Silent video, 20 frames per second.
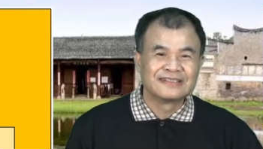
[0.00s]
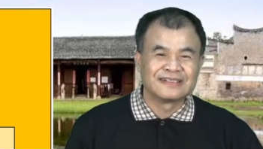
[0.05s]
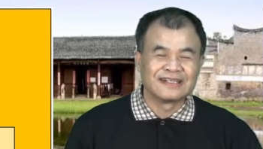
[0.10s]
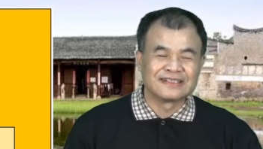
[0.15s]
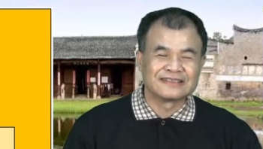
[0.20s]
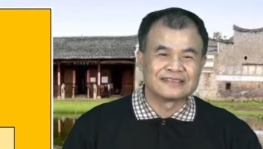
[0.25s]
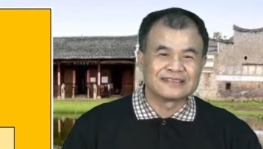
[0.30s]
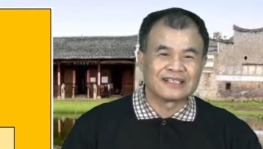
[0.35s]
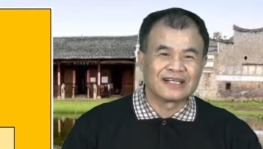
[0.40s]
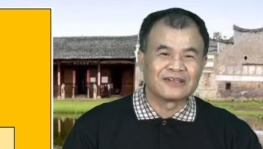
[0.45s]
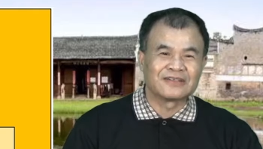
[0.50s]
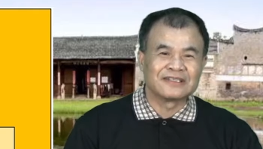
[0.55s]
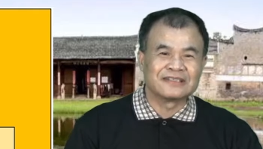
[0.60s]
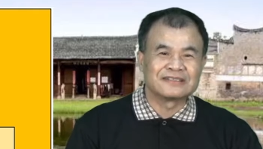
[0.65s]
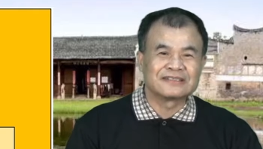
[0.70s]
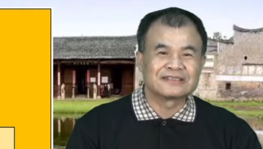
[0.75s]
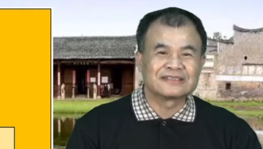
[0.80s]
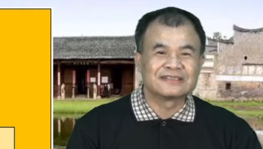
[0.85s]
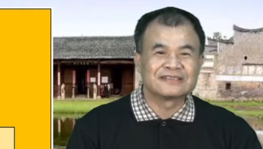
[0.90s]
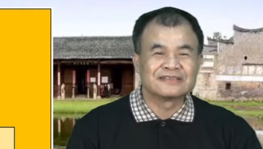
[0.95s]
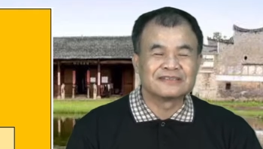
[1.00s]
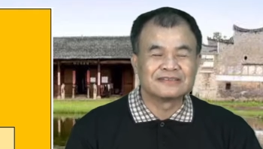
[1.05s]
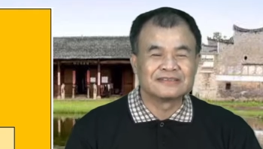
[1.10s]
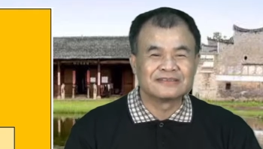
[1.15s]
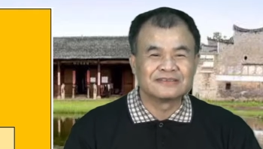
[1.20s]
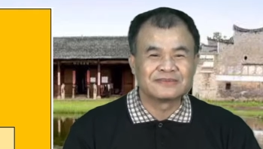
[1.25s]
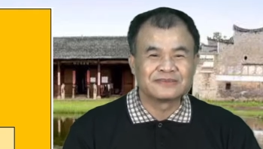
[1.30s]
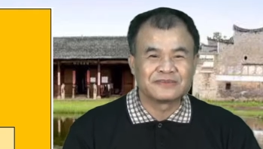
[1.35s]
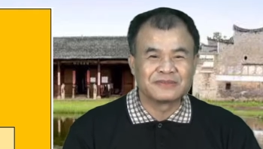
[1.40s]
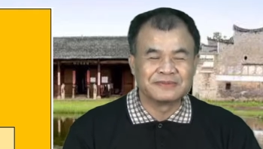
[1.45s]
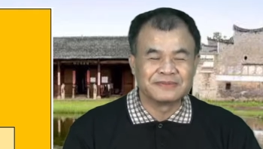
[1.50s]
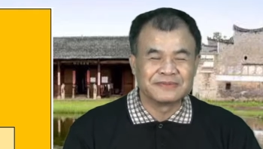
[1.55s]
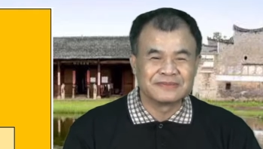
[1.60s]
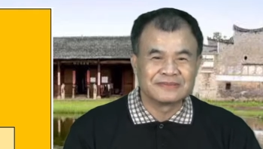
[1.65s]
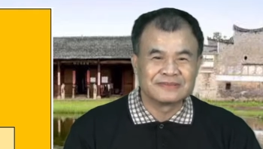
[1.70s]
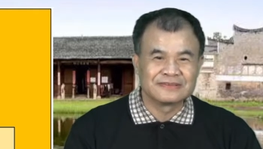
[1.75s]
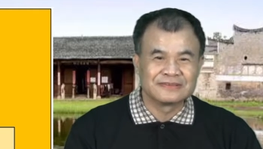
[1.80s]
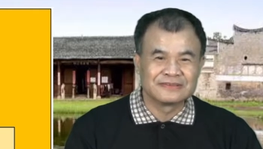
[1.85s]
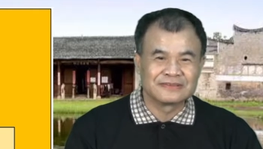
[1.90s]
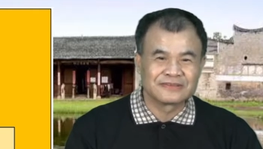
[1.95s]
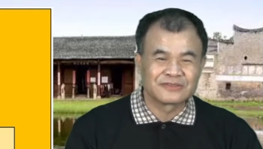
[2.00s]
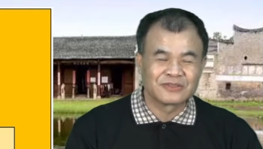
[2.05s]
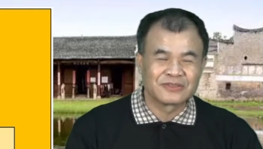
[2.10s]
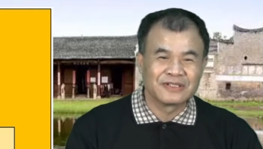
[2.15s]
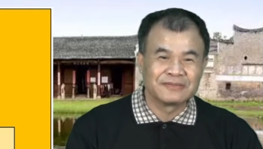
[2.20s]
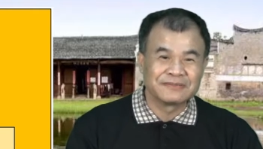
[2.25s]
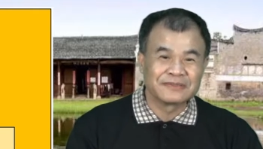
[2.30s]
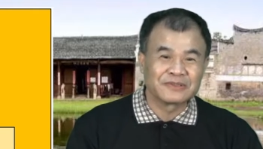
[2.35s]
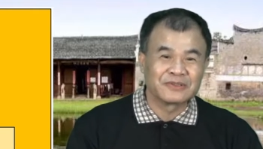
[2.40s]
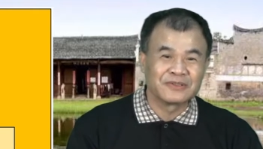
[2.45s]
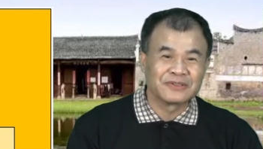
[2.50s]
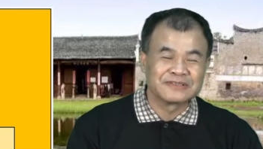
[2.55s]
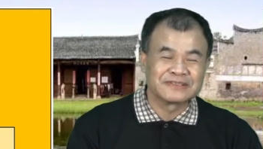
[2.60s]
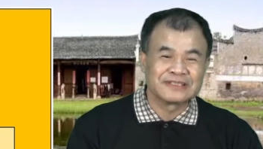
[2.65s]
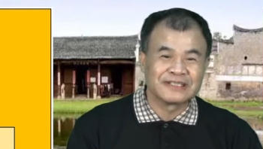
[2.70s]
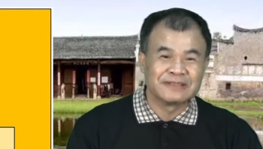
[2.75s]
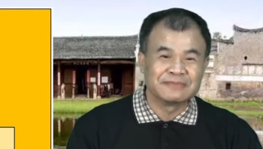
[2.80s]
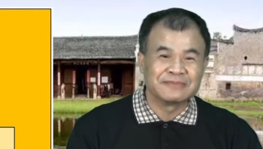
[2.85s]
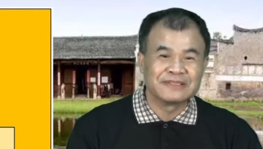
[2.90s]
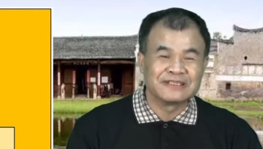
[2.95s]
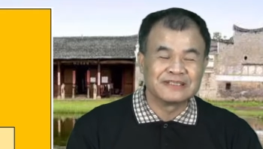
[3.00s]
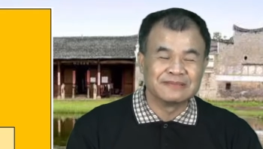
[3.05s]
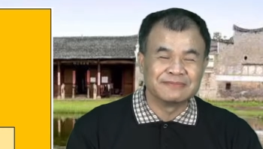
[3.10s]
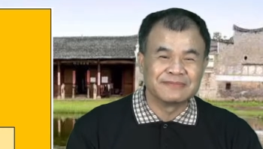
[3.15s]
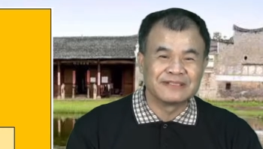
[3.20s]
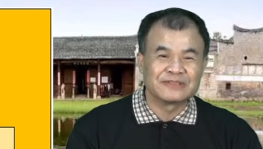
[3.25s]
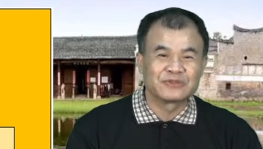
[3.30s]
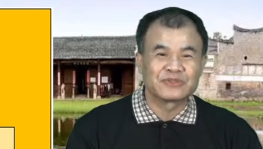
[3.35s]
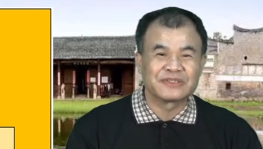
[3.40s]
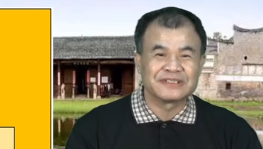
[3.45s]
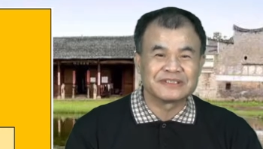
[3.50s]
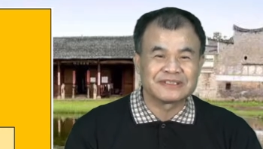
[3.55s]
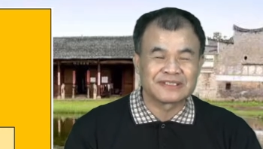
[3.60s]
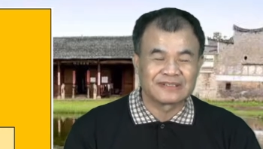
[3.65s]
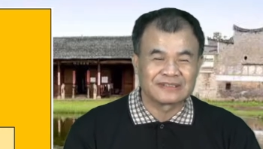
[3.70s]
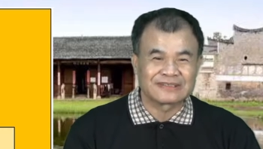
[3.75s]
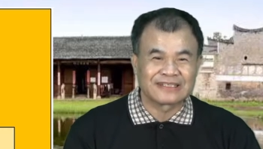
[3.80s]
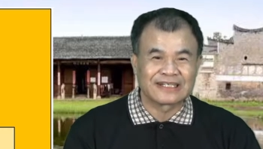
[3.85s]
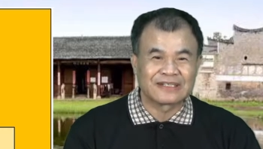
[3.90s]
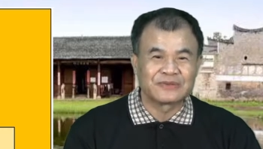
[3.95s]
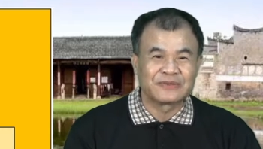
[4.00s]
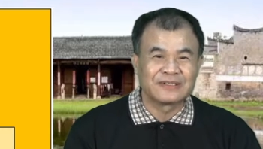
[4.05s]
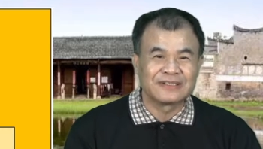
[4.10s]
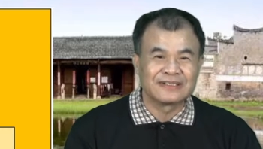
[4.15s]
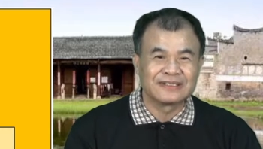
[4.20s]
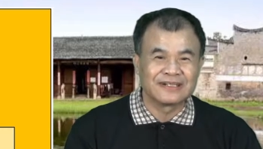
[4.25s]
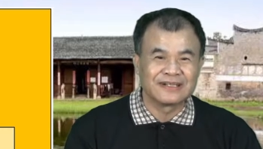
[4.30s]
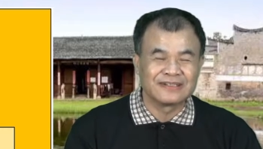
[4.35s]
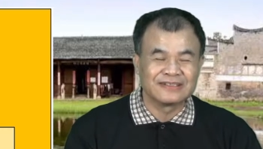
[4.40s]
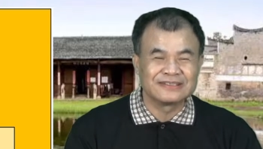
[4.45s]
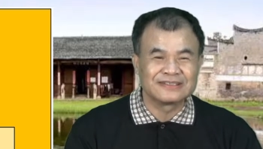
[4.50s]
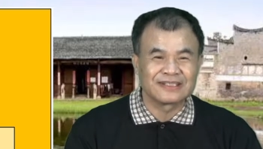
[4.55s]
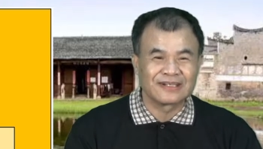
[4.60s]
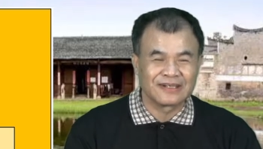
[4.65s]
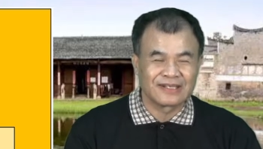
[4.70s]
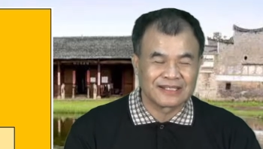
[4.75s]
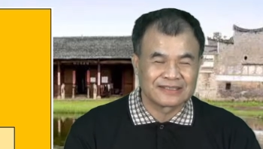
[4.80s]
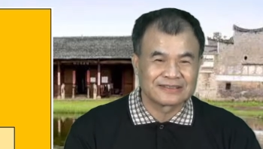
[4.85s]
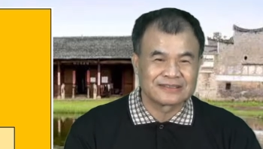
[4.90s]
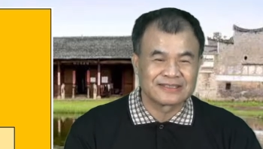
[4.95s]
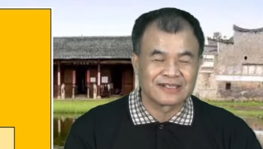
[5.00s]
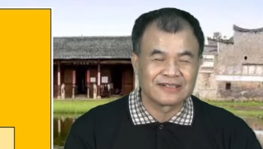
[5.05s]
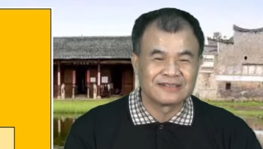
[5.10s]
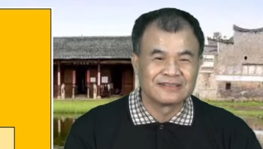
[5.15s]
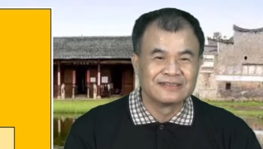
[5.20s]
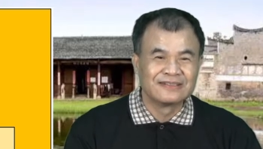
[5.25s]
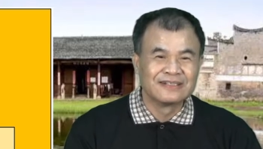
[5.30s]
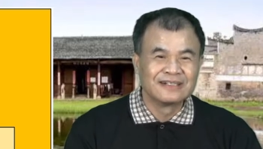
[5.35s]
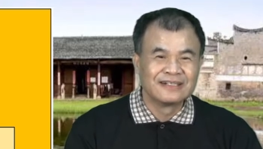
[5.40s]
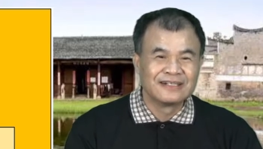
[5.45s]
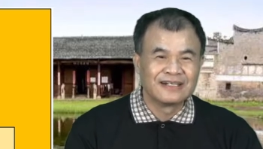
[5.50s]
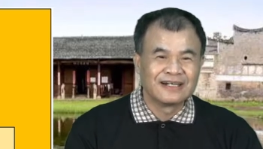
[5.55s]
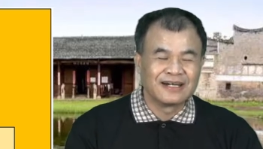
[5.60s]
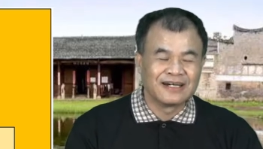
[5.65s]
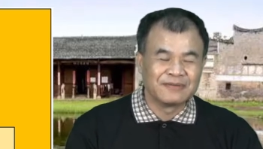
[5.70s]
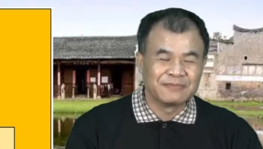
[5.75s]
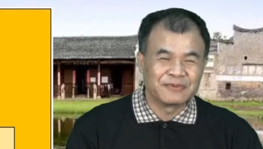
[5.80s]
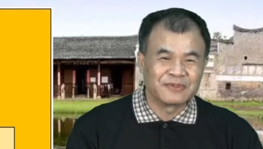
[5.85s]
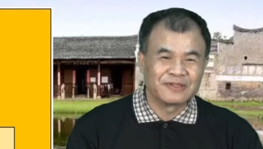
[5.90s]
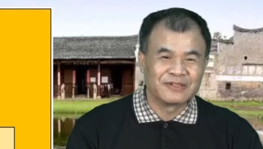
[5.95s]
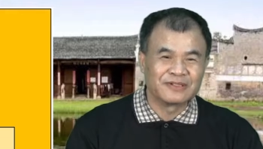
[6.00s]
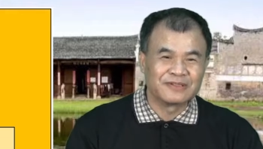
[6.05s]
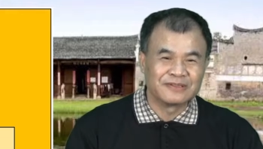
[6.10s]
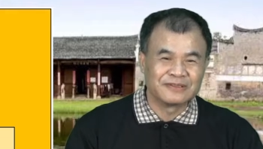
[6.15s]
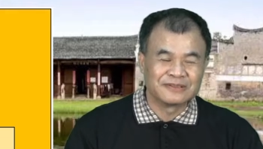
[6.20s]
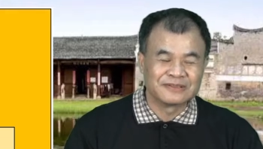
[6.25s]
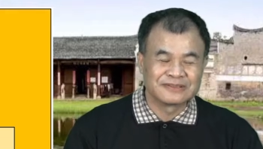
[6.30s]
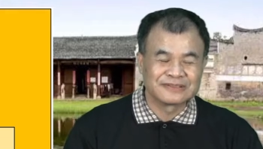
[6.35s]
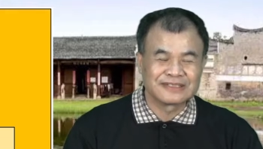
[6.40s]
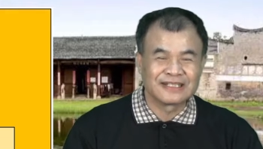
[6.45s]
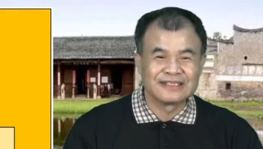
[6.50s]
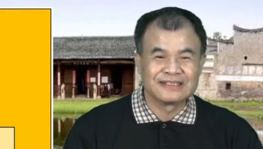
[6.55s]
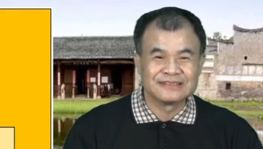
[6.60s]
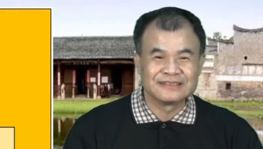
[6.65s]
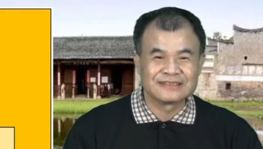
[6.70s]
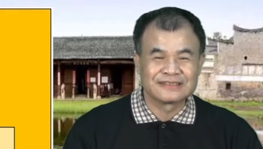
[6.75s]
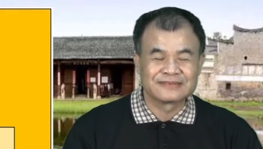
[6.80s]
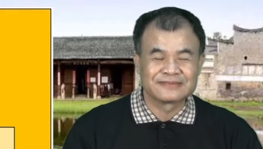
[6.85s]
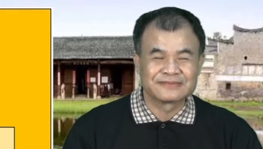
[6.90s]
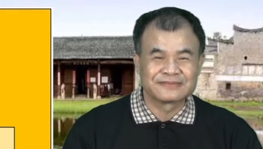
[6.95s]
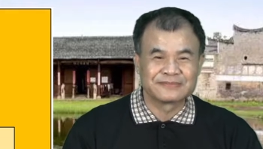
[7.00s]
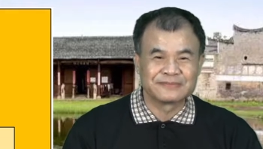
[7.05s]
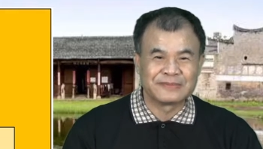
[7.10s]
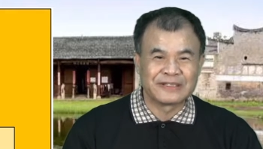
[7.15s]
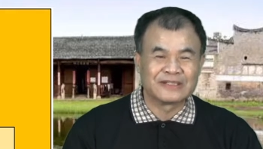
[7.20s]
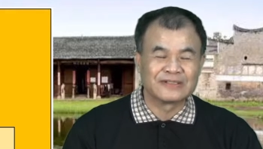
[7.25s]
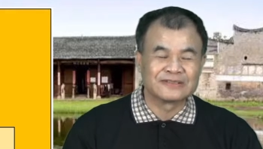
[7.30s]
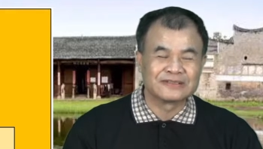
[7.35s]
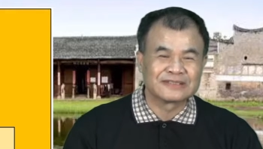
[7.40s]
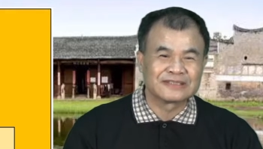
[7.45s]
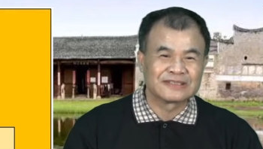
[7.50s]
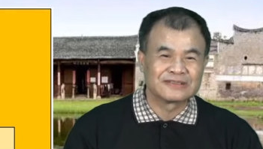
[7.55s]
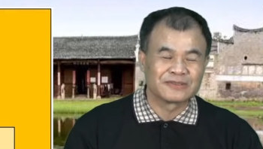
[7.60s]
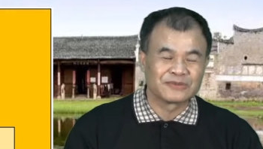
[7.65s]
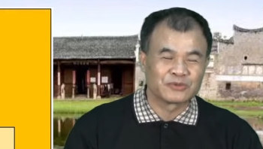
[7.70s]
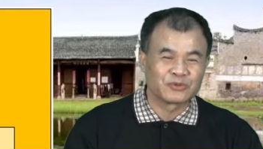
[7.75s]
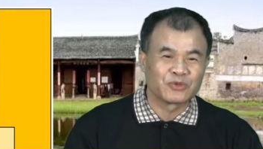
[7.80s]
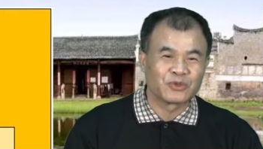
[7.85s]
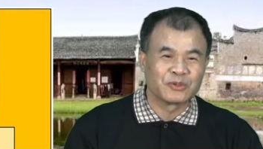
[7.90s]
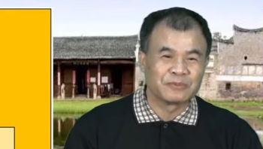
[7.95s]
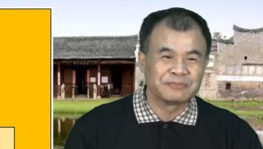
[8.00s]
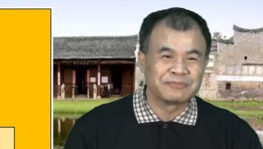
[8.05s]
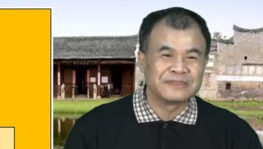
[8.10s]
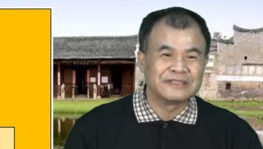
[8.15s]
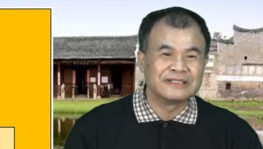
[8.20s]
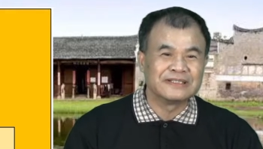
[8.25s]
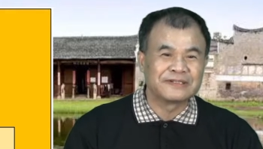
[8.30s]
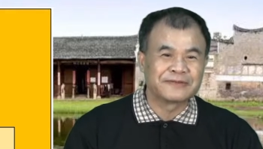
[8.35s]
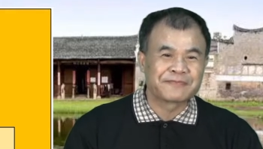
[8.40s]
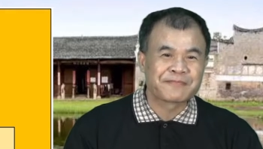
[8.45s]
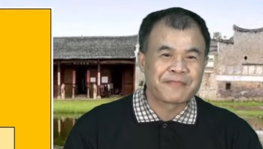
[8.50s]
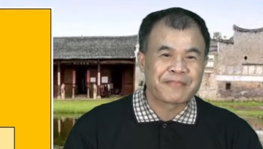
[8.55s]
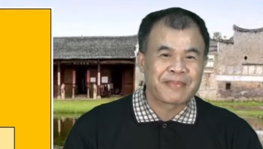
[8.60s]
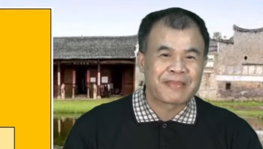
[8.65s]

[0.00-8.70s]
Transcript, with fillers: 那甲尾是我们中华民国钱币里面最小的单位啊，一角、两角，啊，不过现在已经没有这种铜币了，